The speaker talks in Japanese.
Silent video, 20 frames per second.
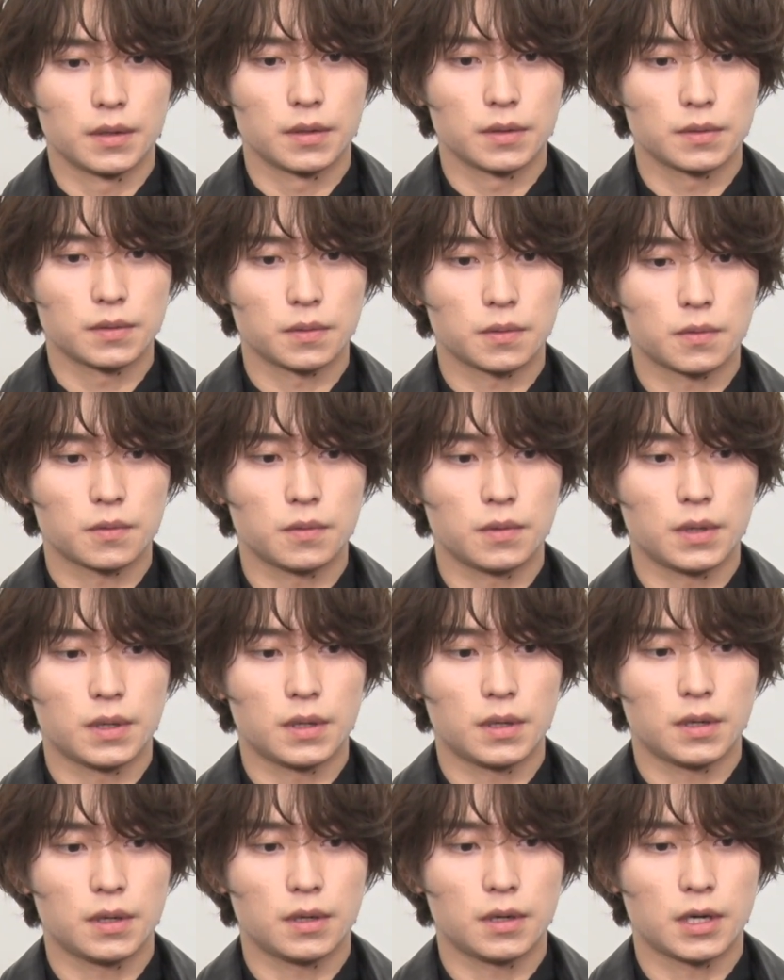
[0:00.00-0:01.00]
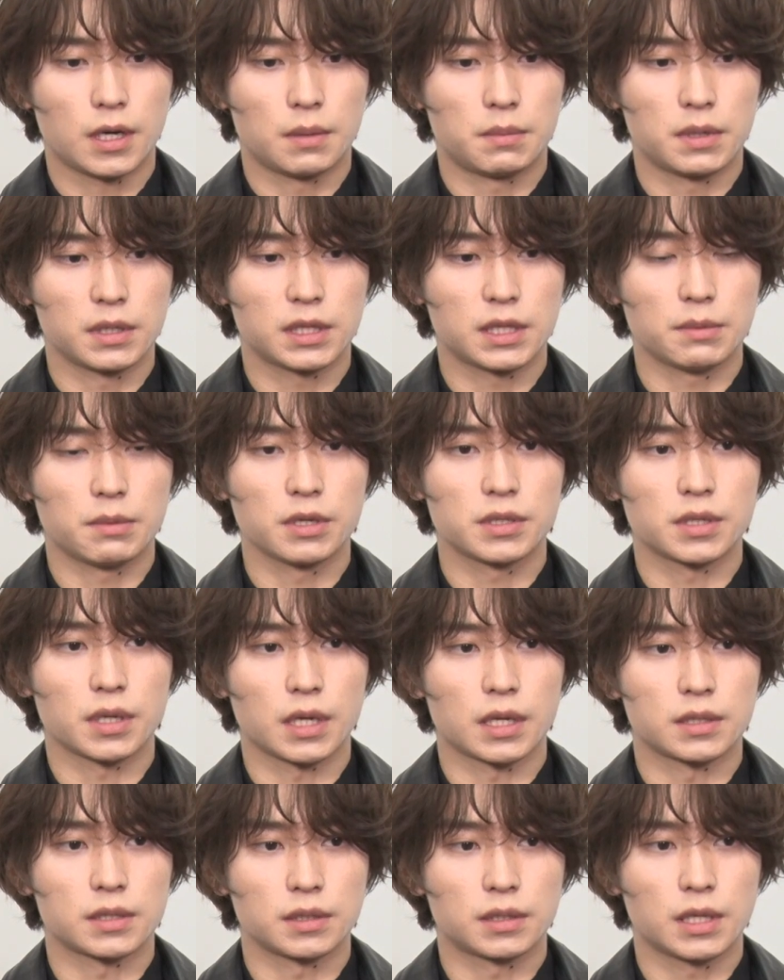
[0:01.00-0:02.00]
そこはハマってました
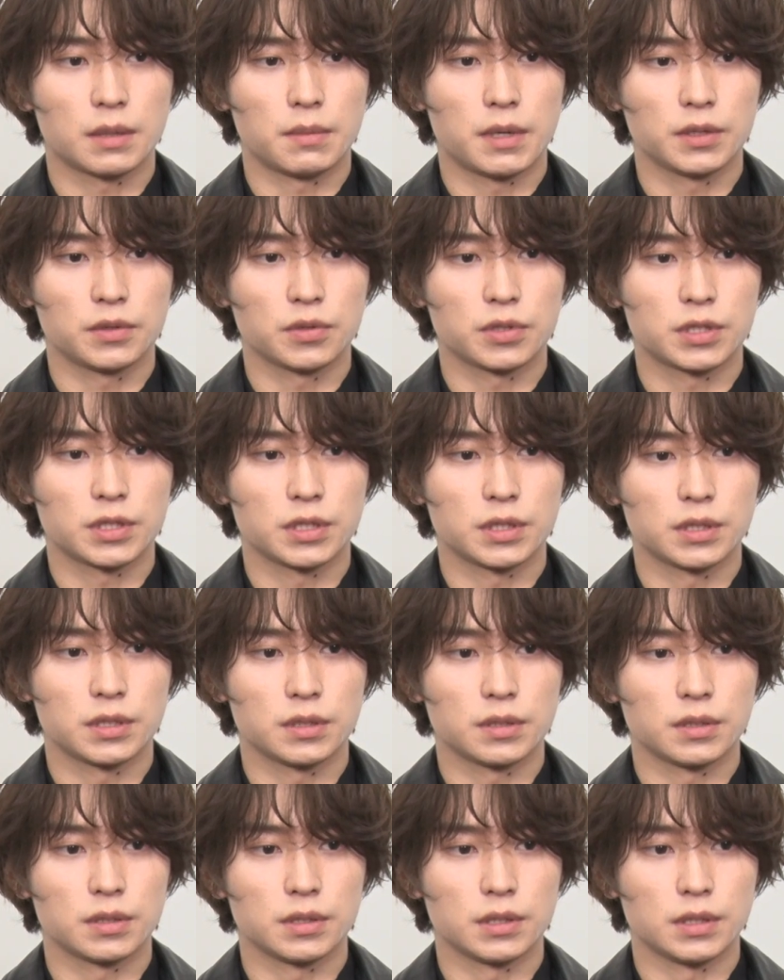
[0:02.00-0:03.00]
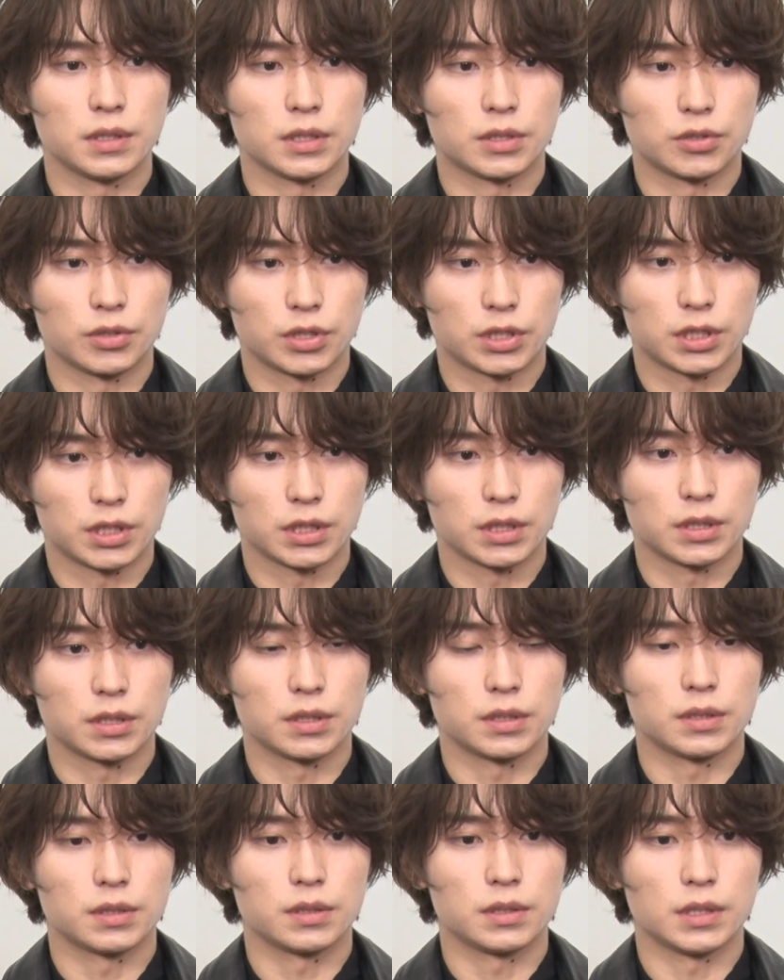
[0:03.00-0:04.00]
ね絶対毎年行くし
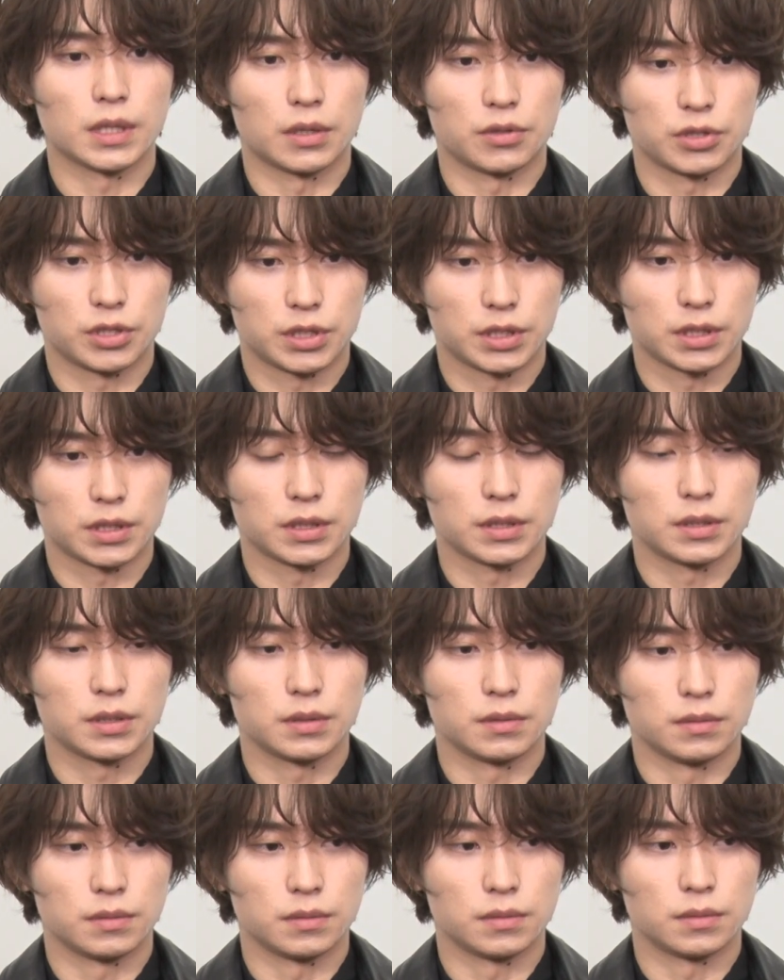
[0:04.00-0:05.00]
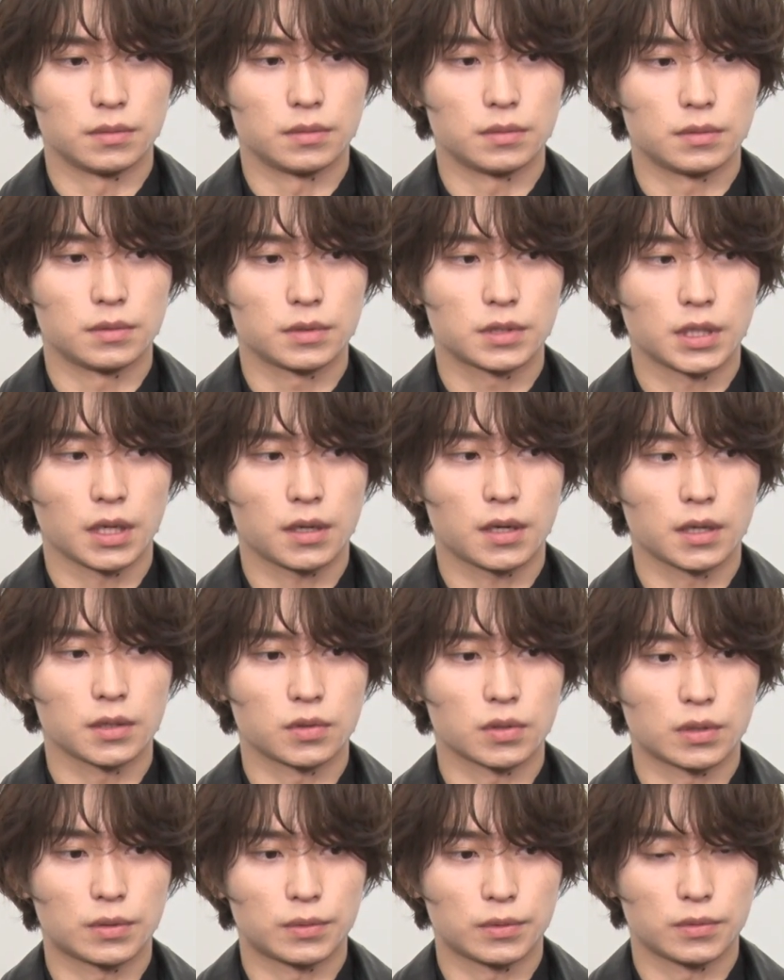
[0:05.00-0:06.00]
やるしサッカー
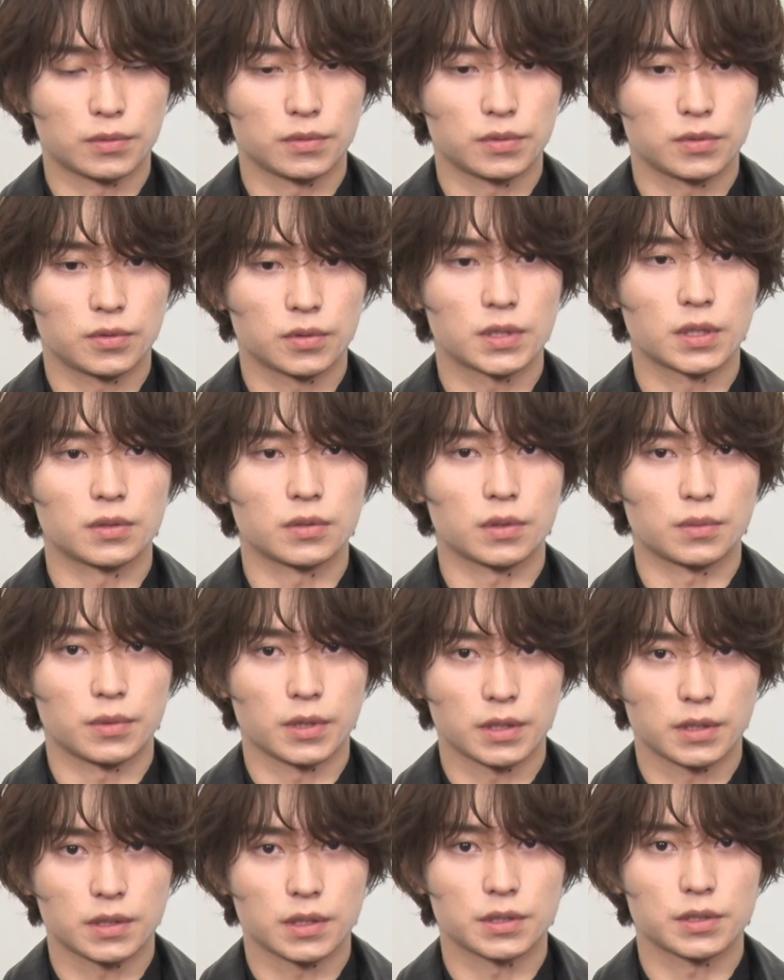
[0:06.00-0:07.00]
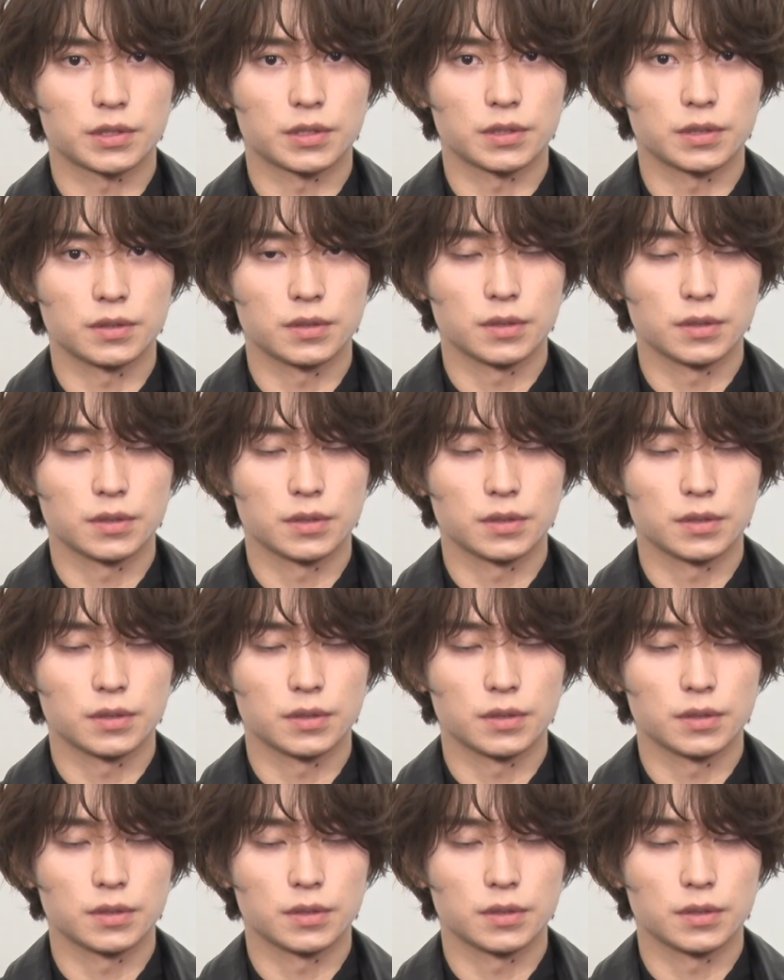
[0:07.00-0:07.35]
とかもフットサルとかもやってたし